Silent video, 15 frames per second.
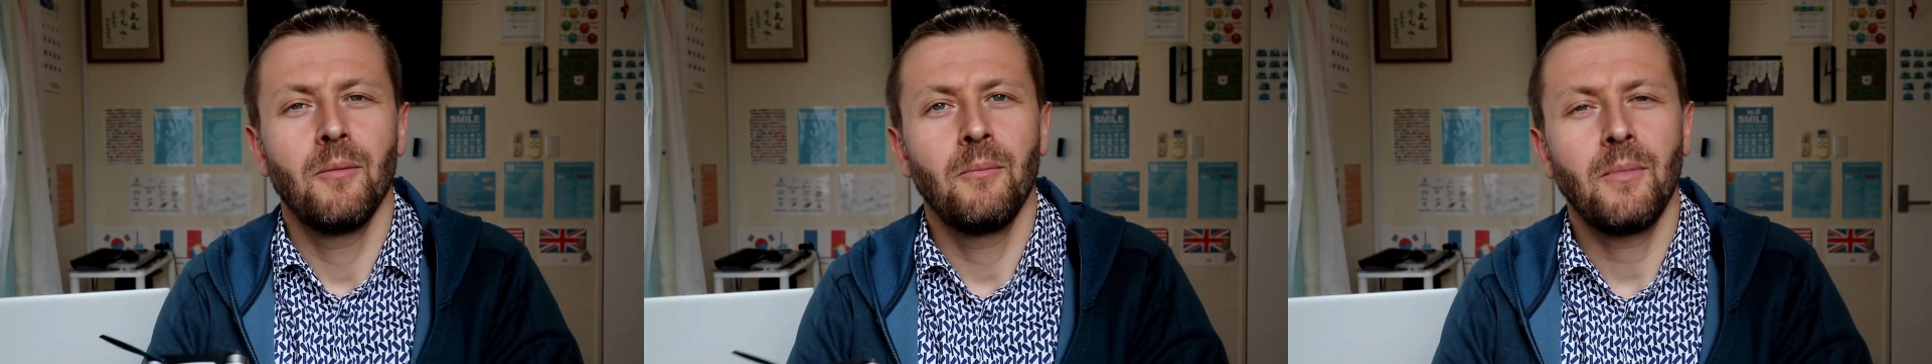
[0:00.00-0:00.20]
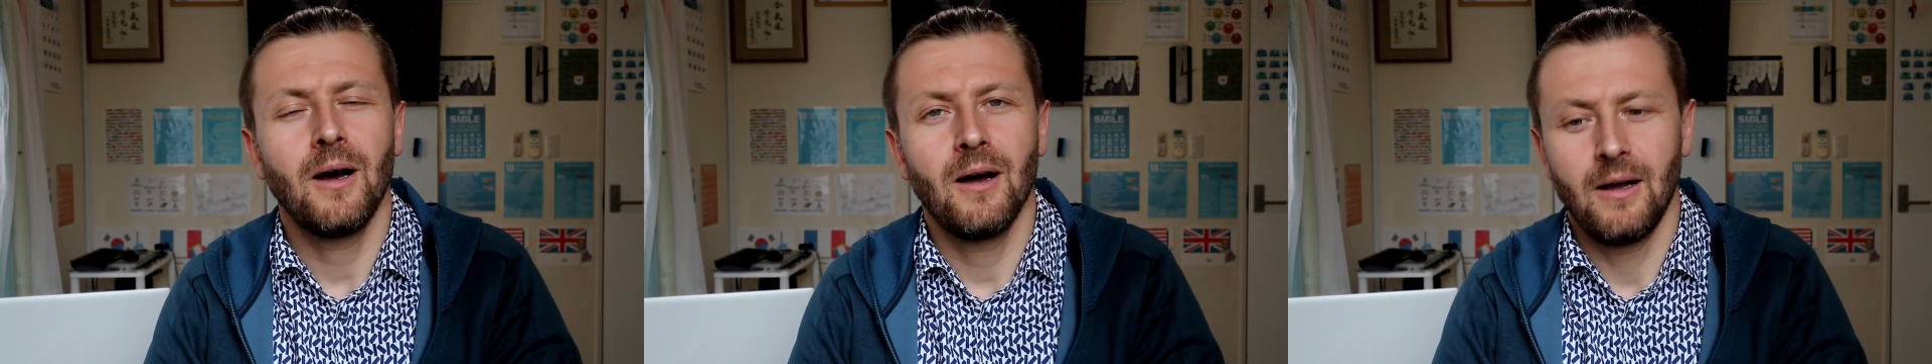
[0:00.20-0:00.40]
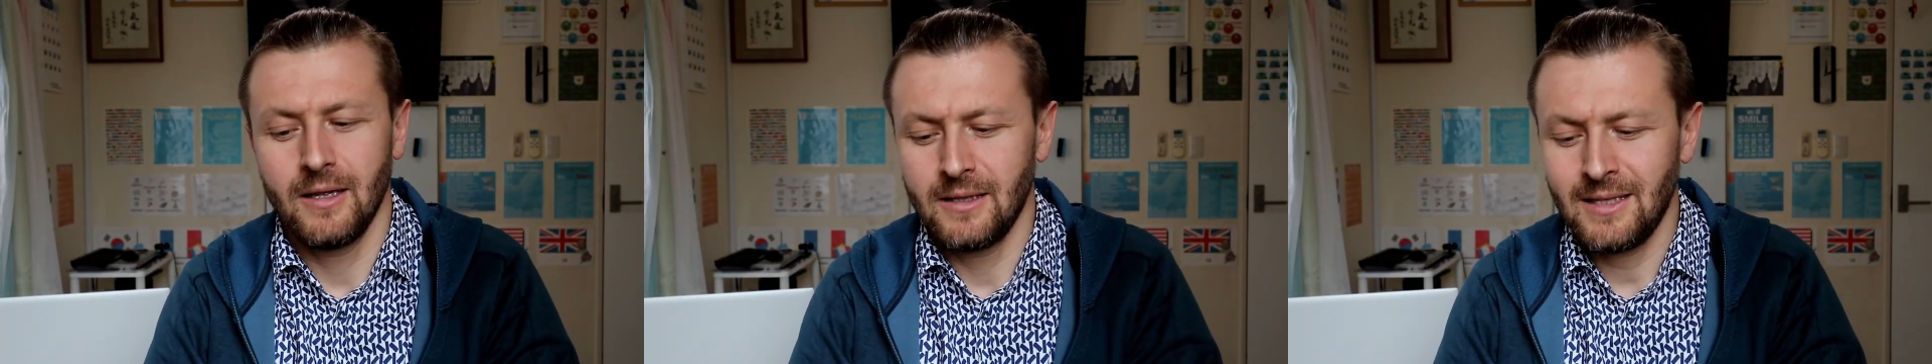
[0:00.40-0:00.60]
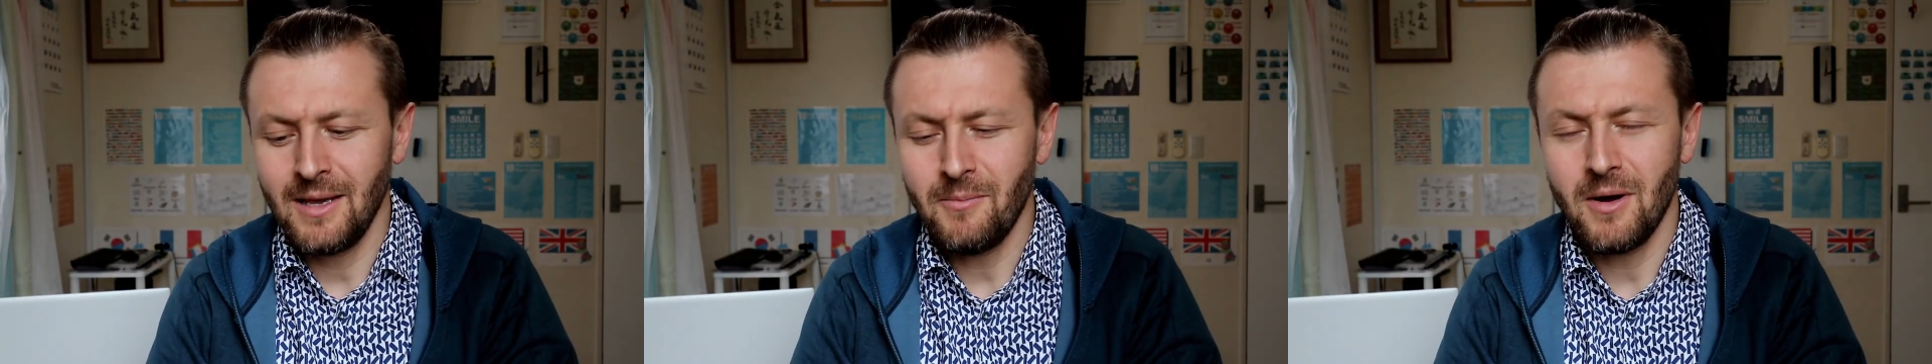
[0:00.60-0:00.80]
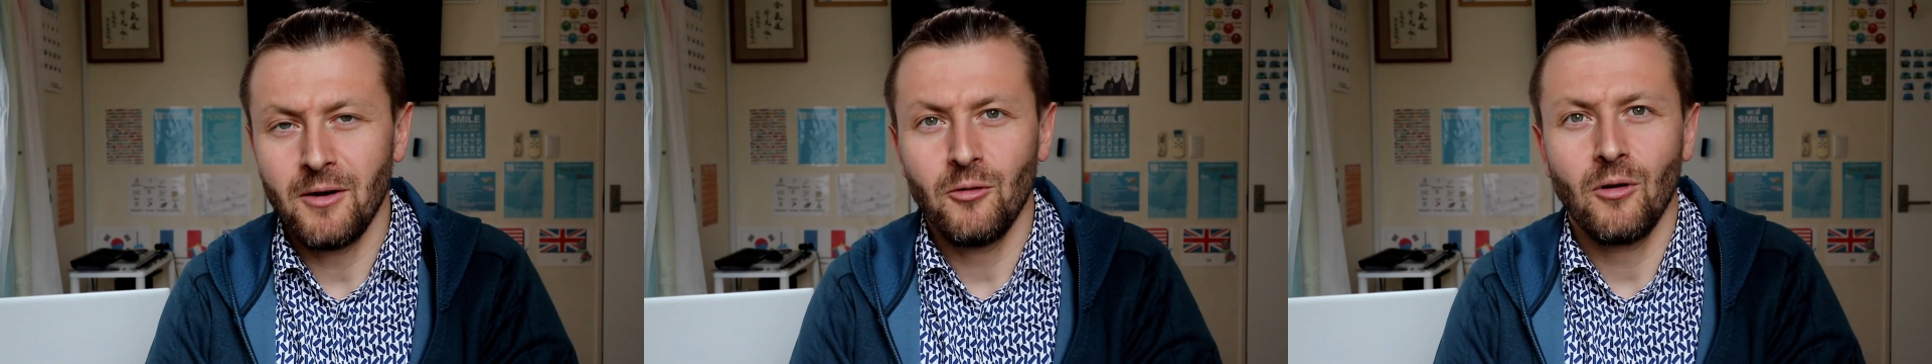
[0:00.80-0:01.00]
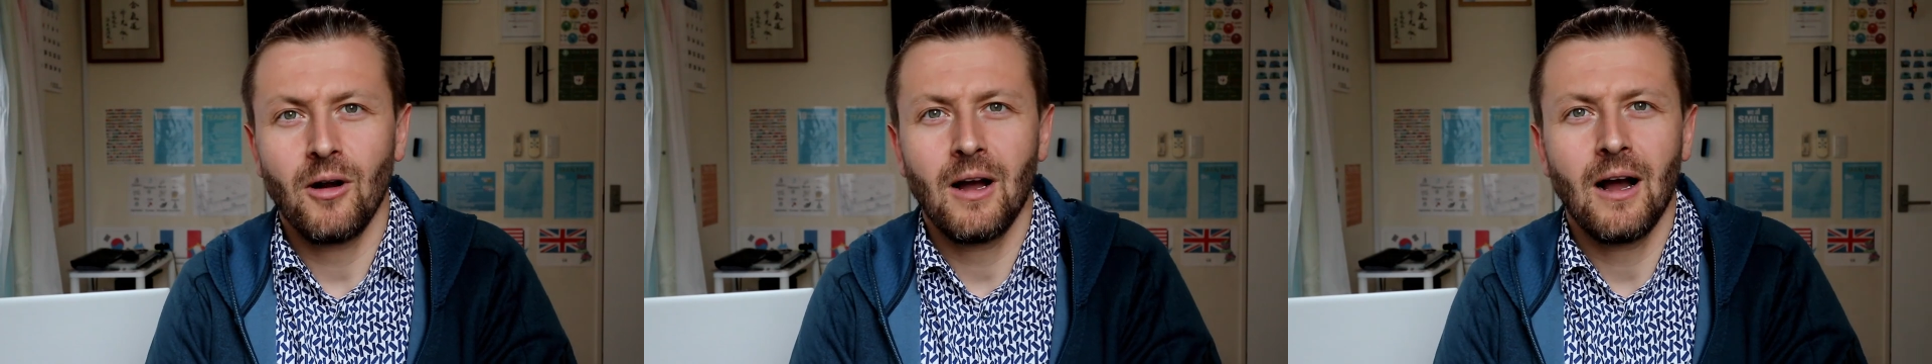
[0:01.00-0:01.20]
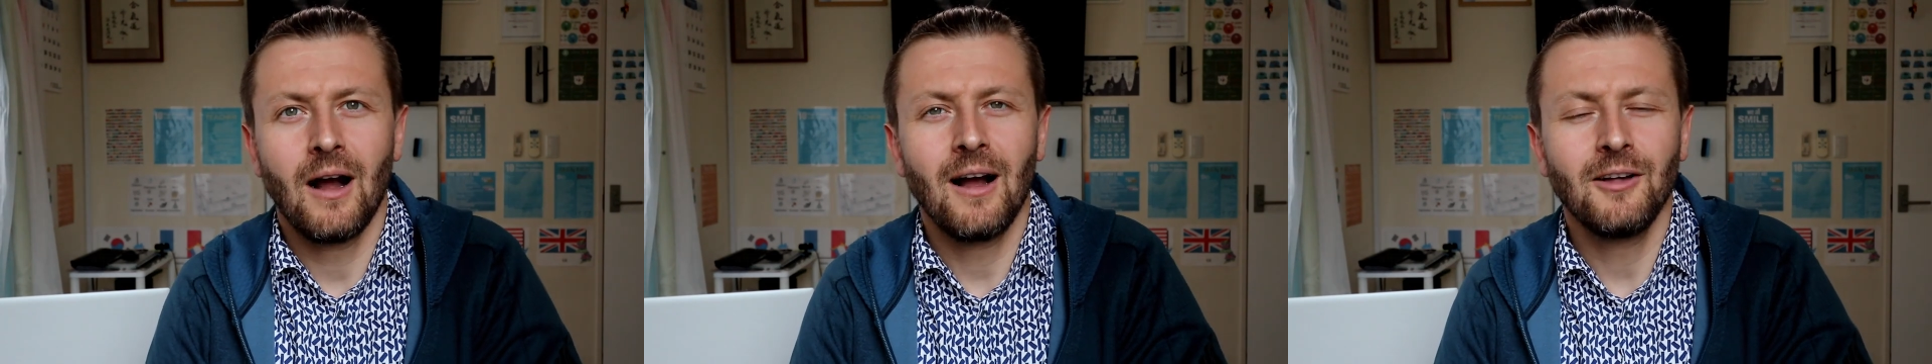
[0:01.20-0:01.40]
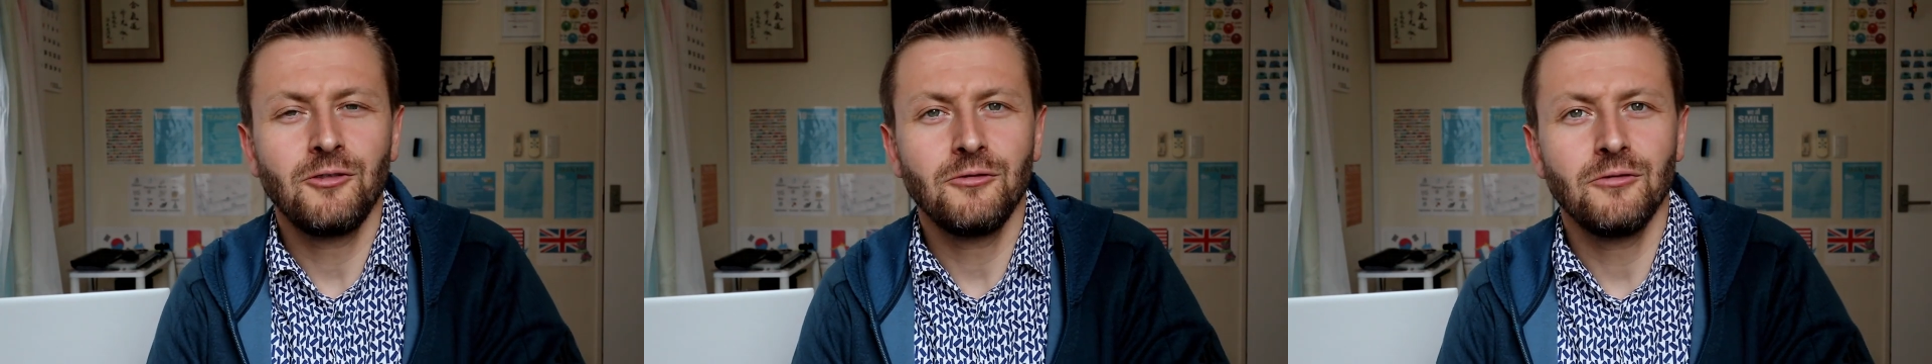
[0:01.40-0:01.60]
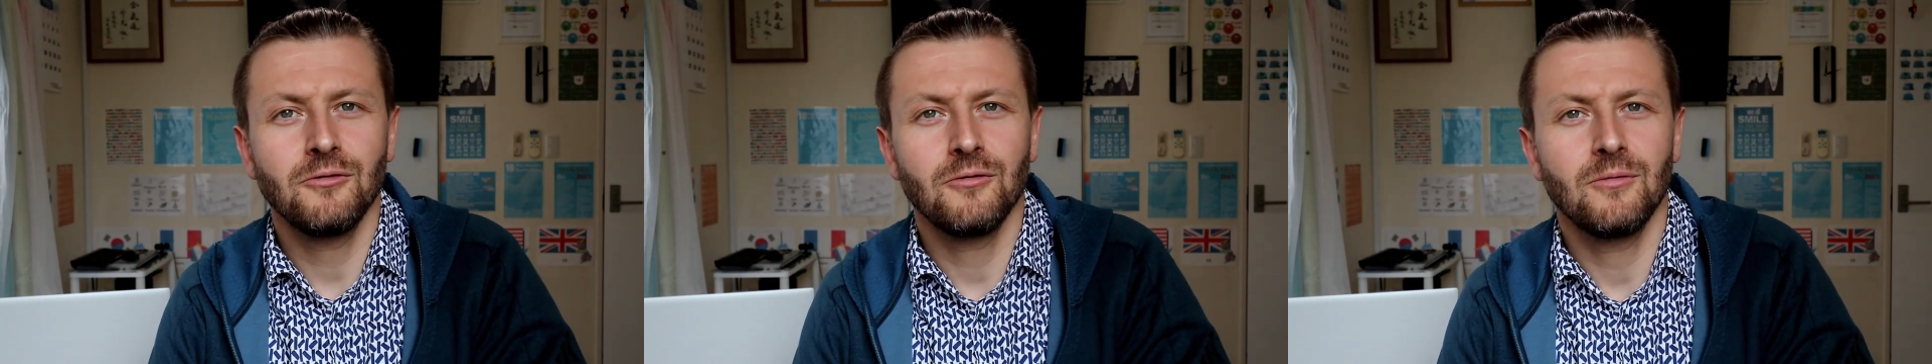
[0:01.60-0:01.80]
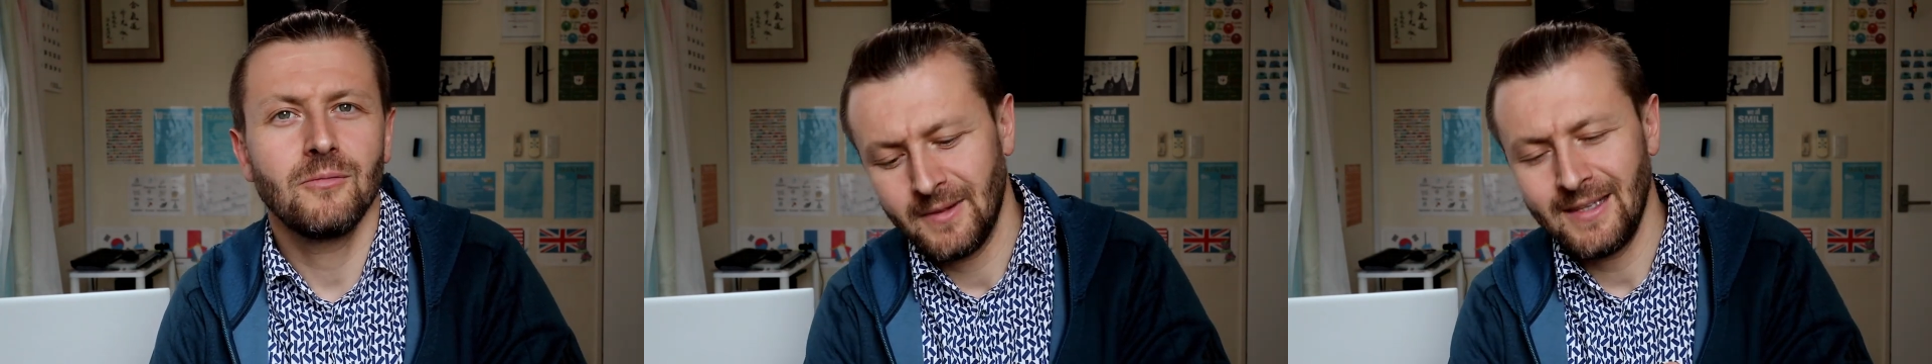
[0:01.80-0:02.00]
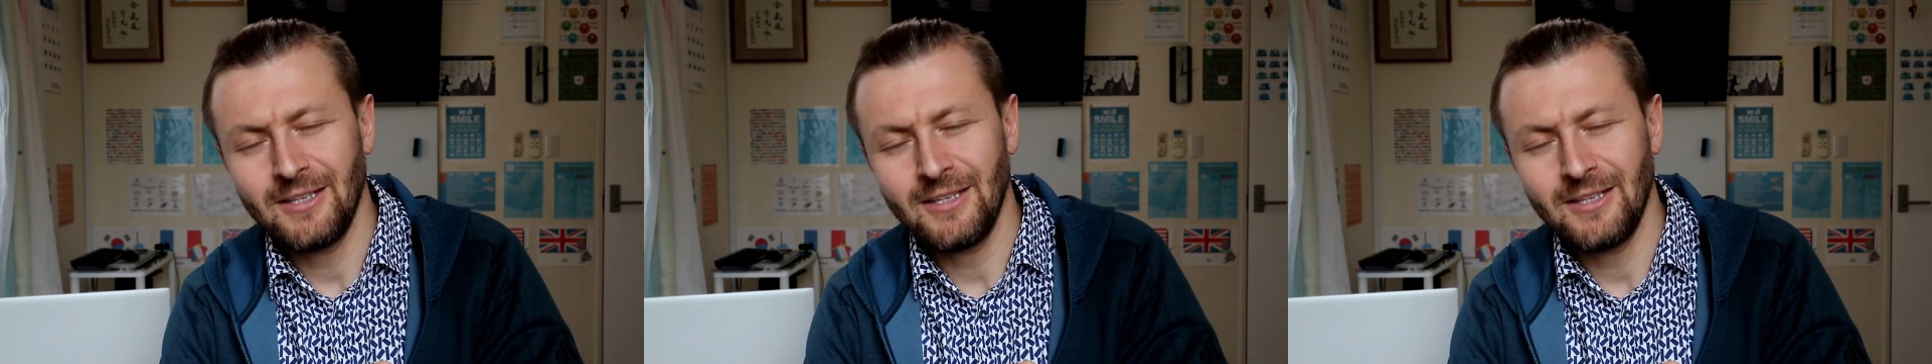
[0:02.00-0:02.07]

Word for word: まあ手間のかかる